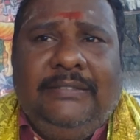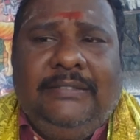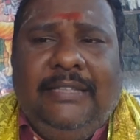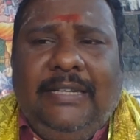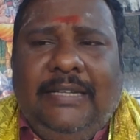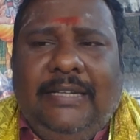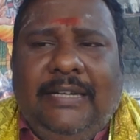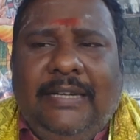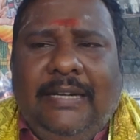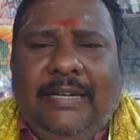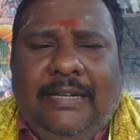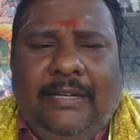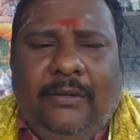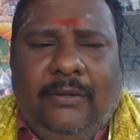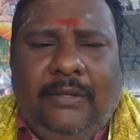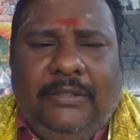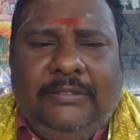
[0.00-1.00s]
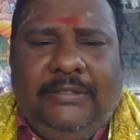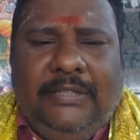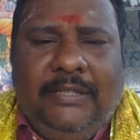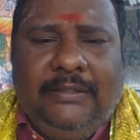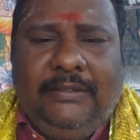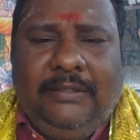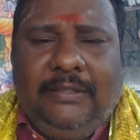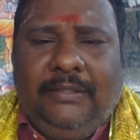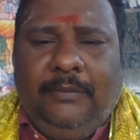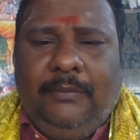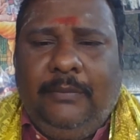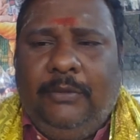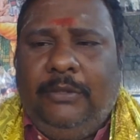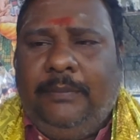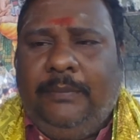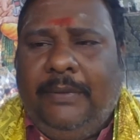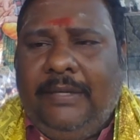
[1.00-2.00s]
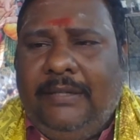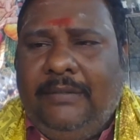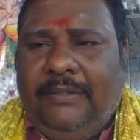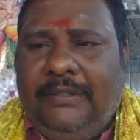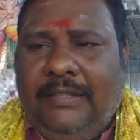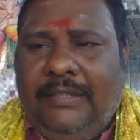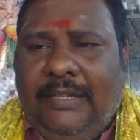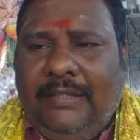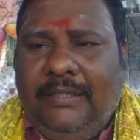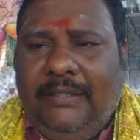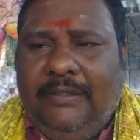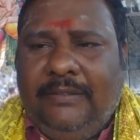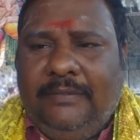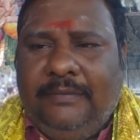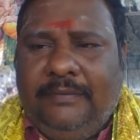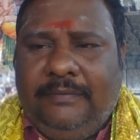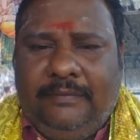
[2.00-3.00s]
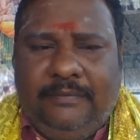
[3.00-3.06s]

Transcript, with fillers: சில கிரகங்களோட சேர்ந்து இருக்கும் போது பலன் வந்து அதிகம்